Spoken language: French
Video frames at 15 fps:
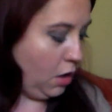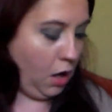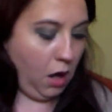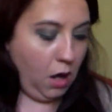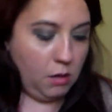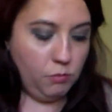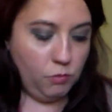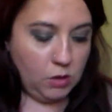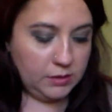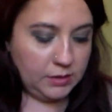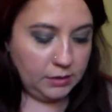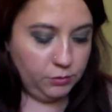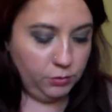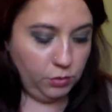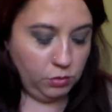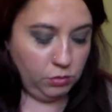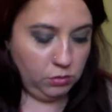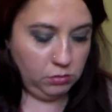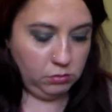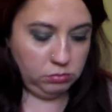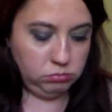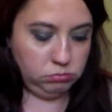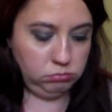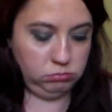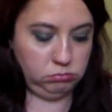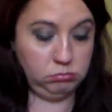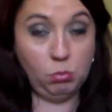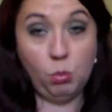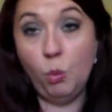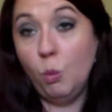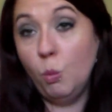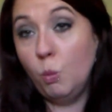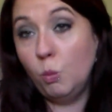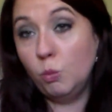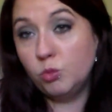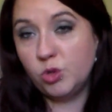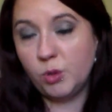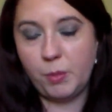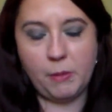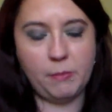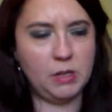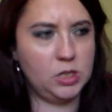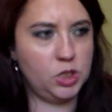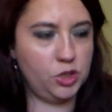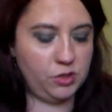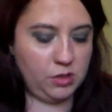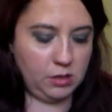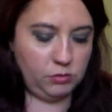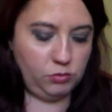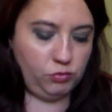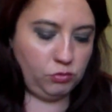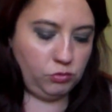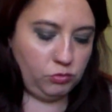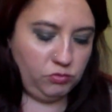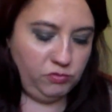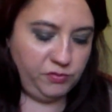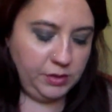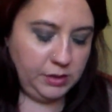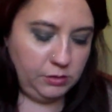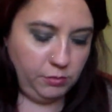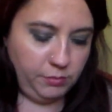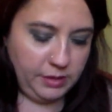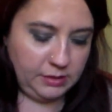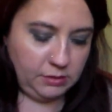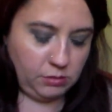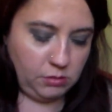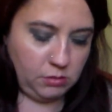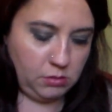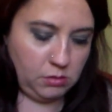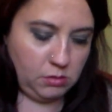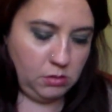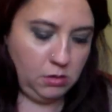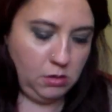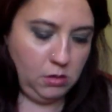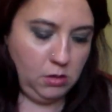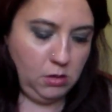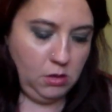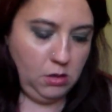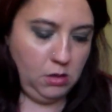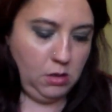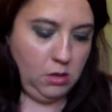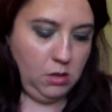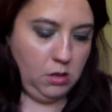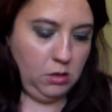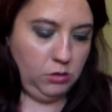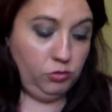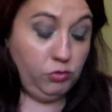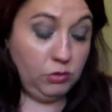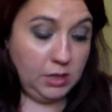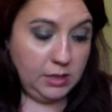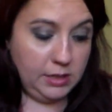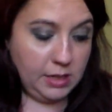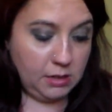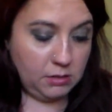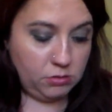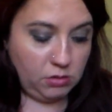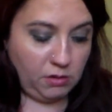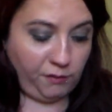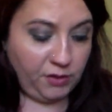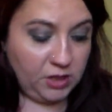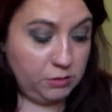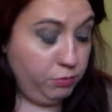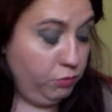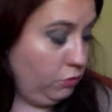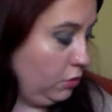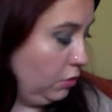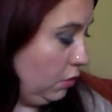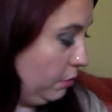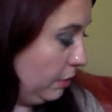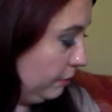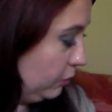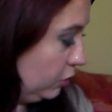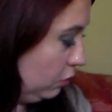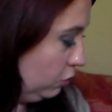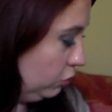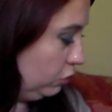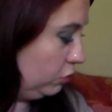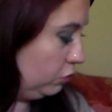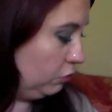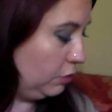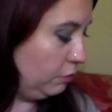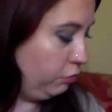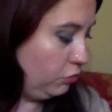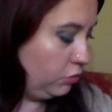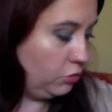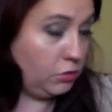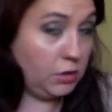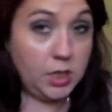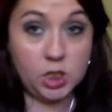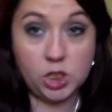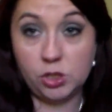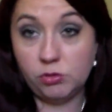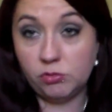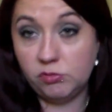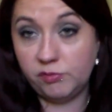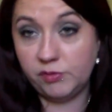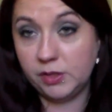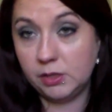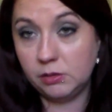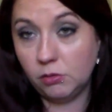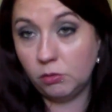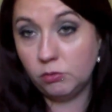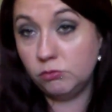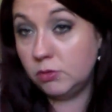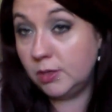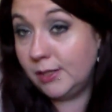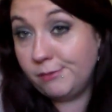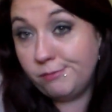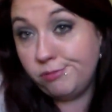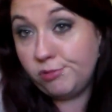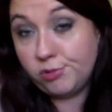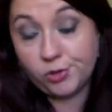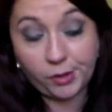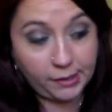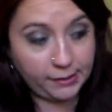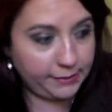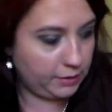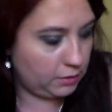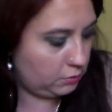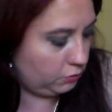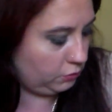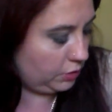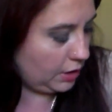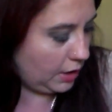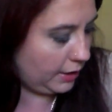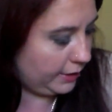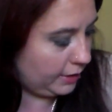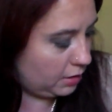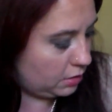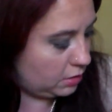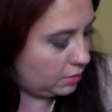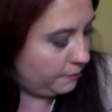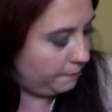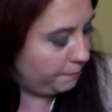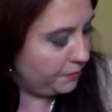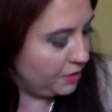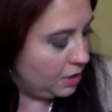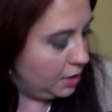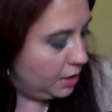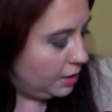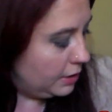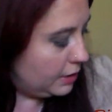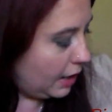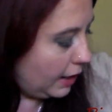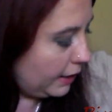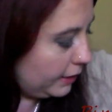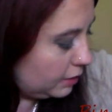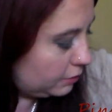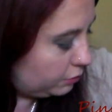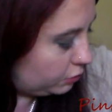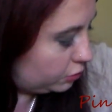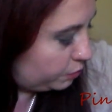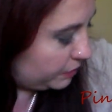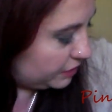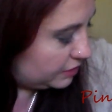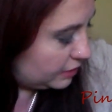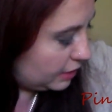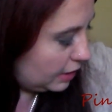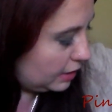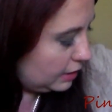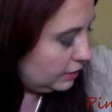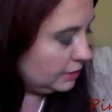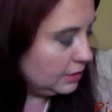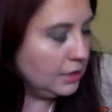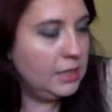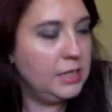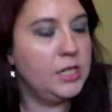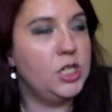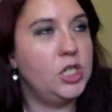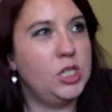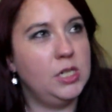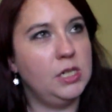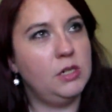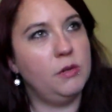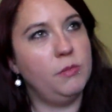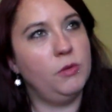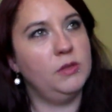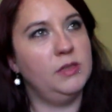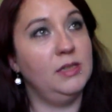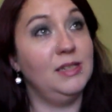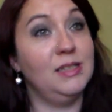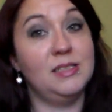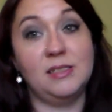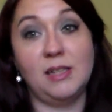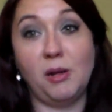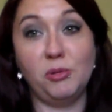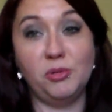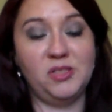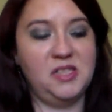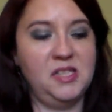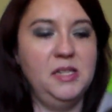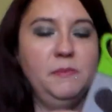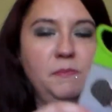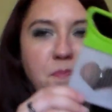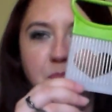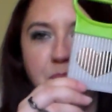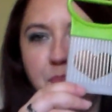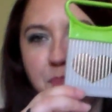à moins d'un euro. C'est pas mal. J'essaierai de trouver, de mettre euh, tous les liens sur Facebook. En même temps, ce sont des boucles d'oreilles que j'ai trouvées dans l'onglet boucles d'oreilles. Hein. donc, il n'y a rien... a rien de spécial. J'ai commandé ça aussi.